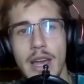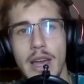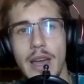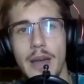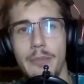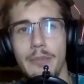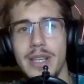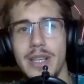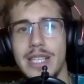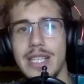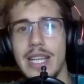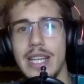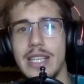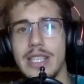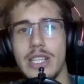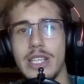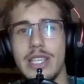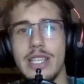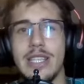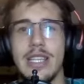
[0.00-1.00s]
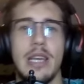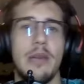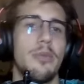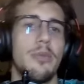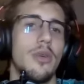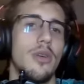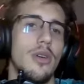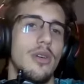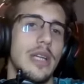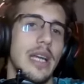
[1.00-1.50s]
myśleć, co się dzieje
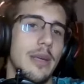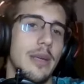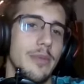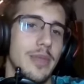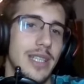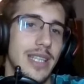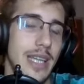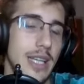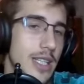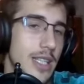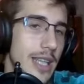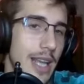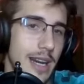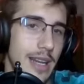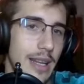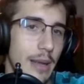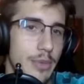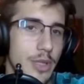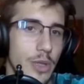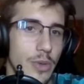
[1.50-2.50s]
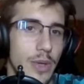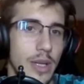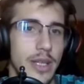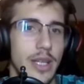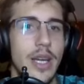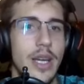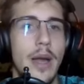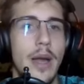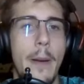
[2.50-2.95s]
po jakimś G4 na przykład.